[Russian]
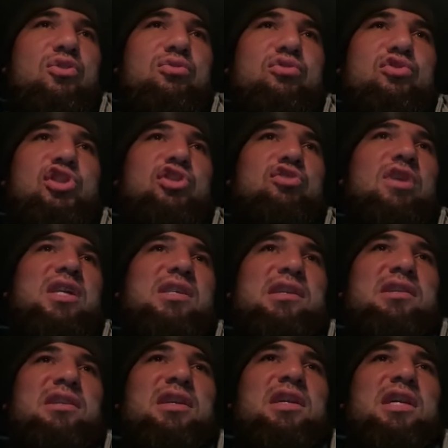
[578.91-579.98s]
но ну,
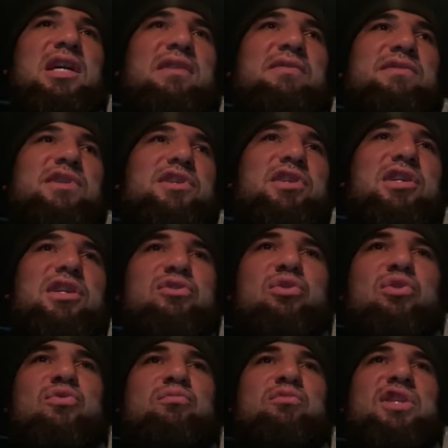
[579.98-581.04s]
ситуация такая, вы не
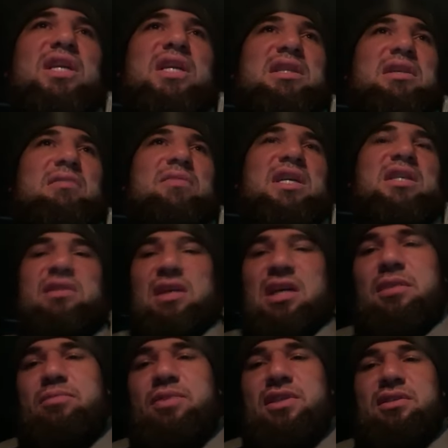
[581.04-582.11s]
готовы меня там
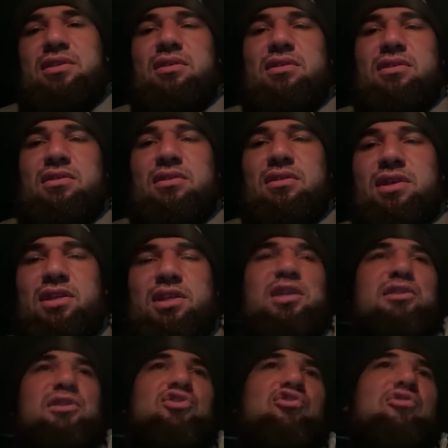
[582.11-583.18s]
откапать,
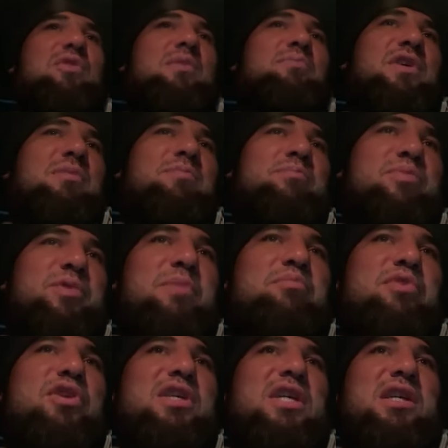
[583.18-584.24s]
какие-то, чтобы я
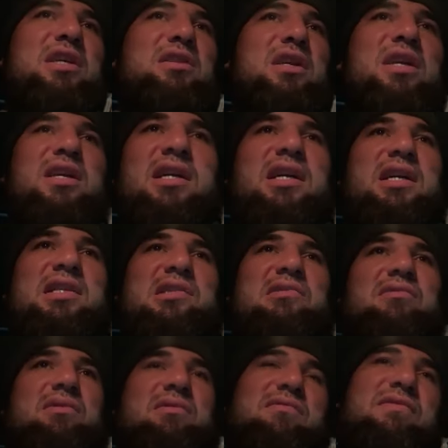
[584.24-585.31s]
пропил какие-то
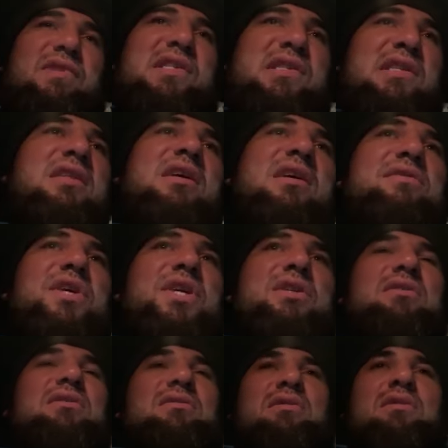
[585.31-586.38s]
лекарства,
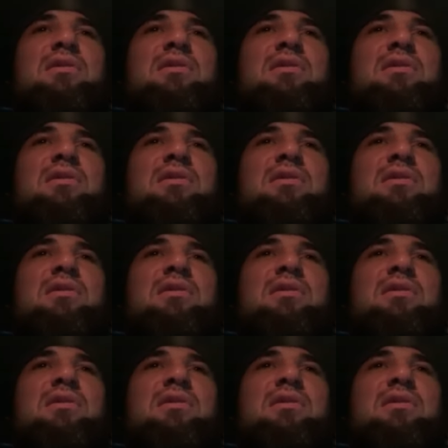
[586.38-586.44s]
восстановить